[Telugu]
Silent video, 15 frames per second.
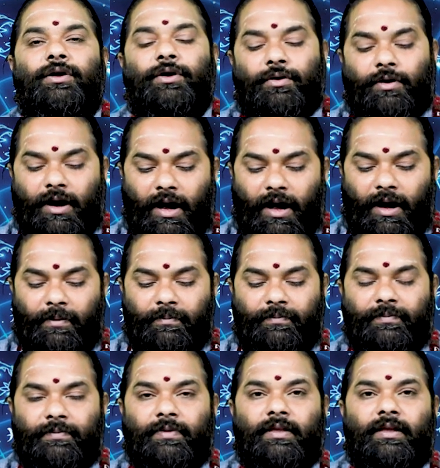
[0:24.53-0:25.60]
ఈ యొక్క
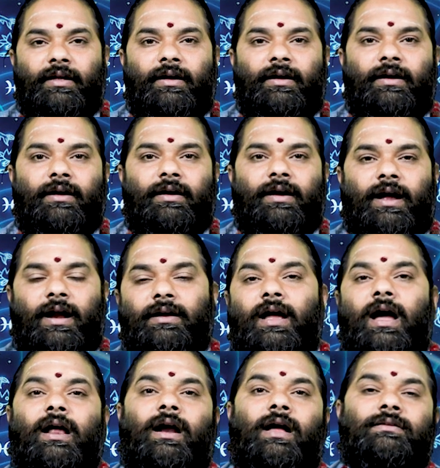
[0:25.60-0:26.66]

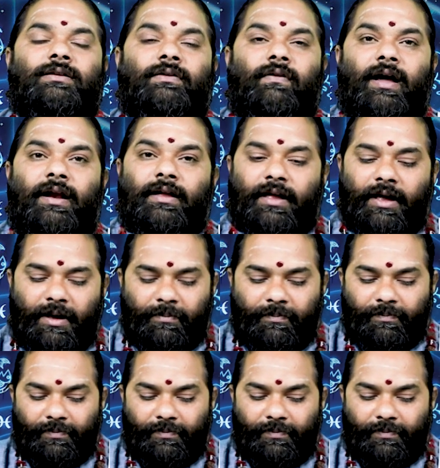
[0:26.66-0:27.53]
కన్యారాశి వారికి